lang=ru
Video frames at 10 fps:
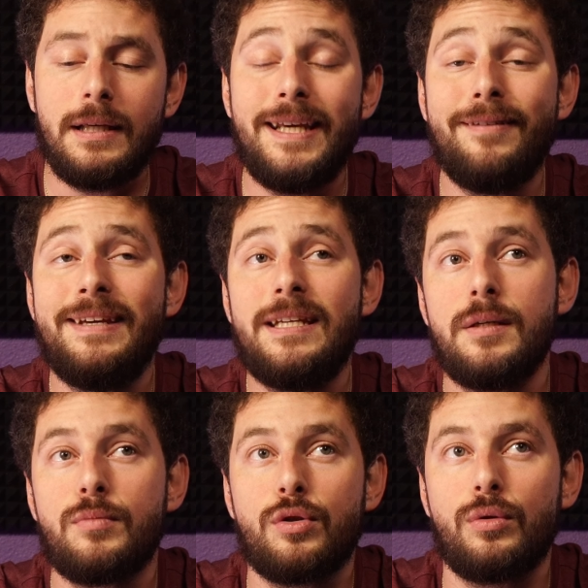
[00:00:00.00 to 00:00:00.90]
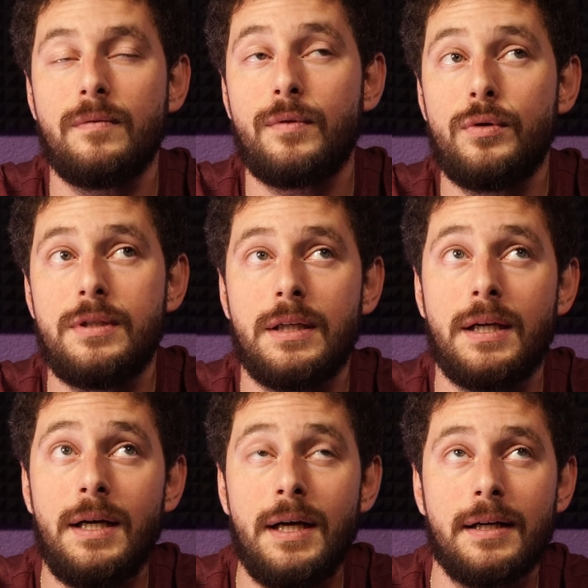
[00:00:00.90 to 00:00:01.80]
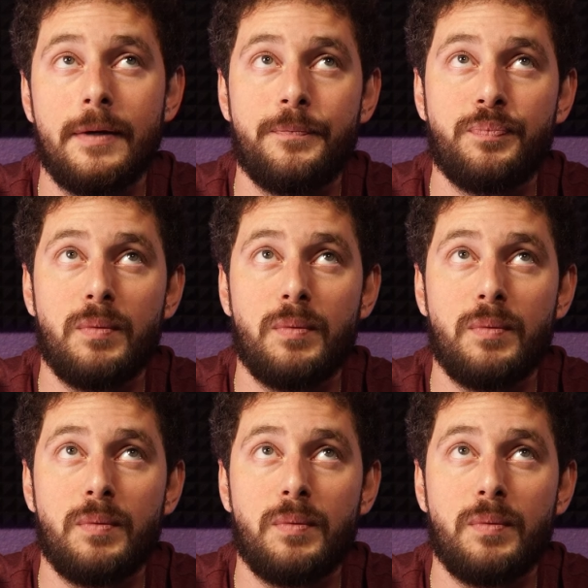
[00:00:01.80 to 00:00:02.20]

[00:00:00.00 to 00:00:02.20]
И видим, что вроде как